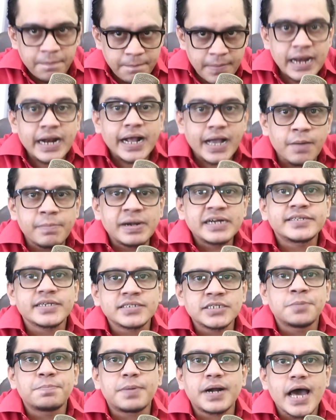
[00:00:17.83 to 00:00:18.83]
मैंने कमेंट
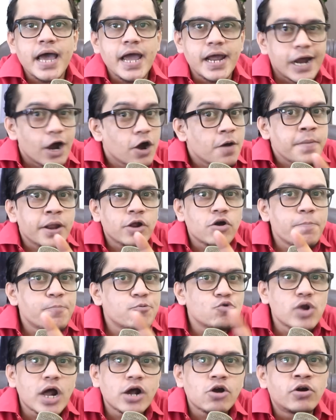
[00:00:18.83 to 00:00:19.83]
सेक्शन पढ़ा है और मेरे को
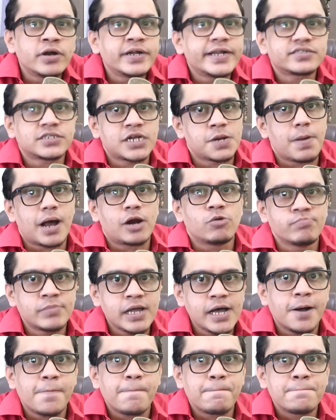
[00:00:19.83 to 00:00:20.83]
पूरा कॉन्टेक्स नहीं मालूम
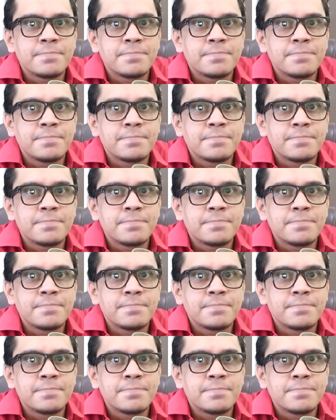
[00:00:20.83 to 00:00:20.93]
था